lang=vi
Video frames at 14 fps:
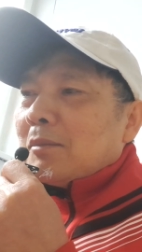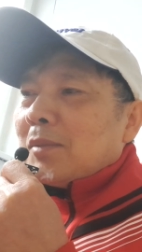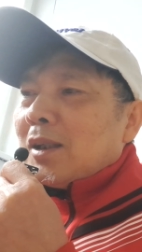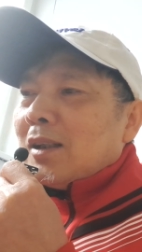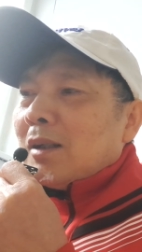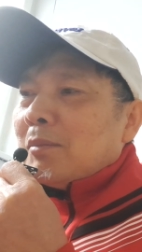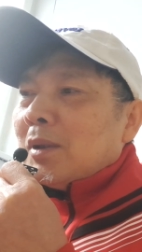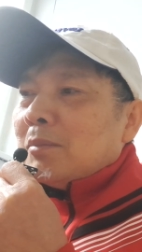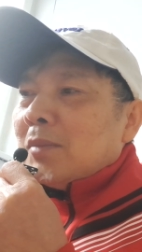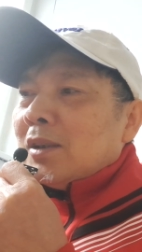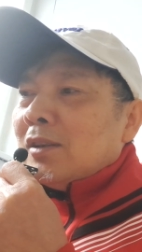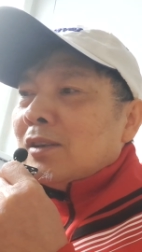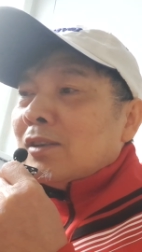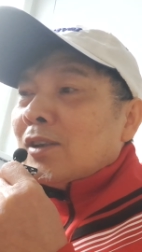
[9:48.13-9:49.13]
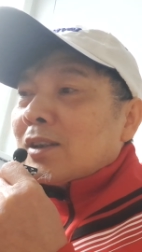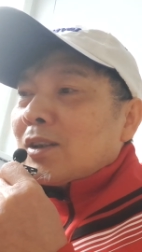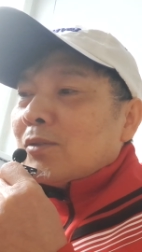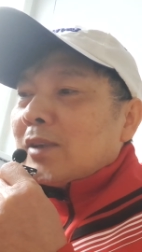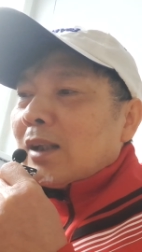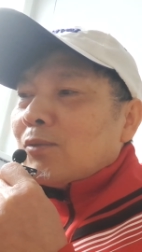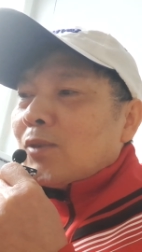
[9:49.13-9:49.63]
bây giờ mình mình vừa nói
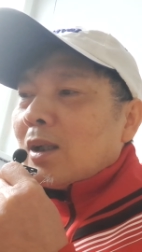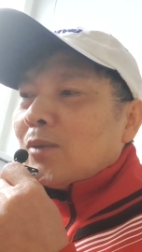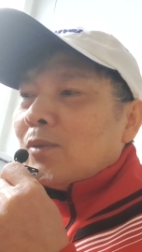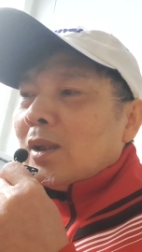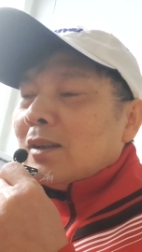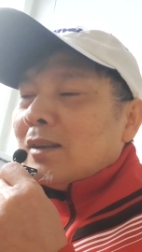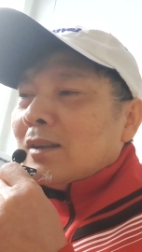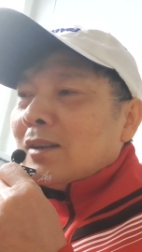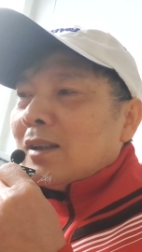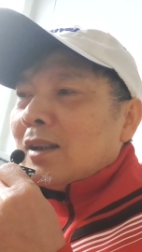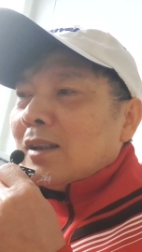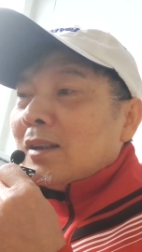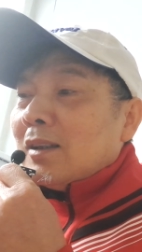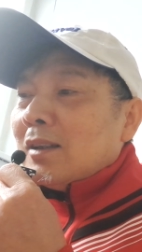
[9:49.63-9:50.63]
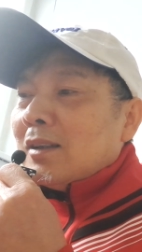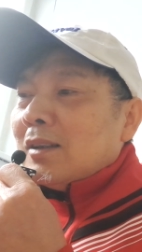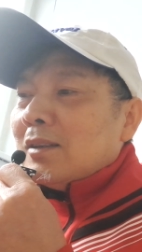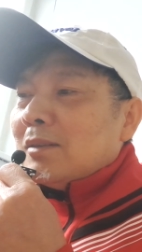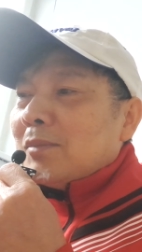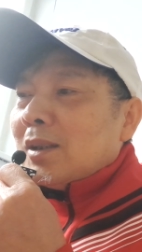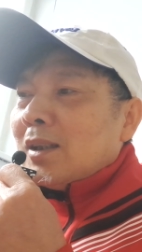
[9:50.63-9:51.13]
câu nhanh quá quỳnh à, à, à,
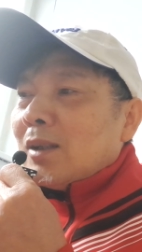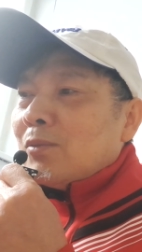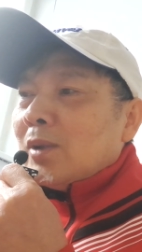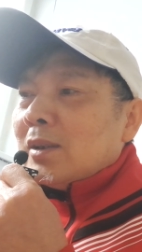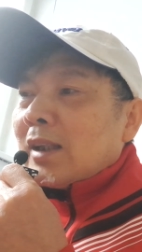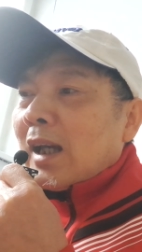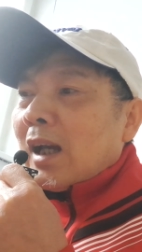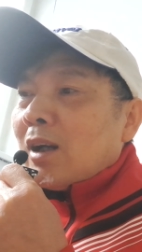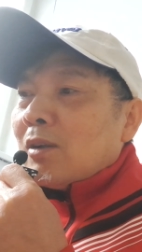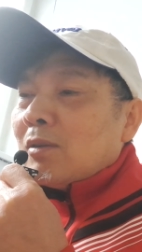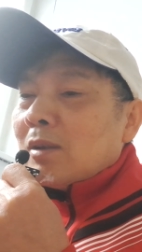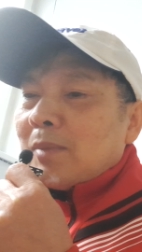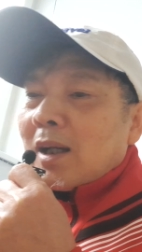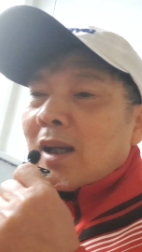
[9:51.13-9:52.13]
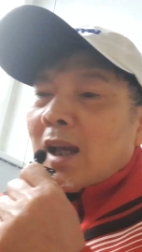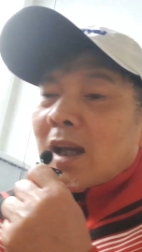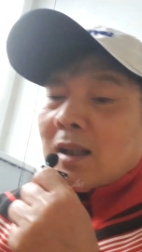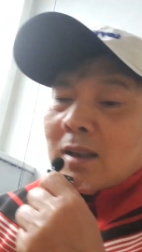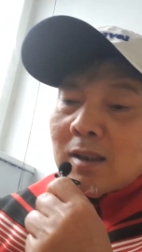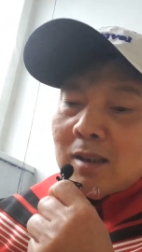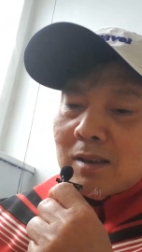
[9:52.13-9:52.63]
bây giờ quỳnh chào bạn
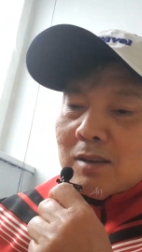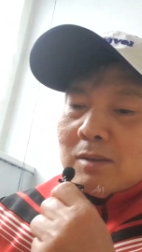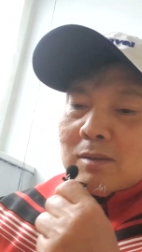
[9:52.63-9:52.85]
hà đi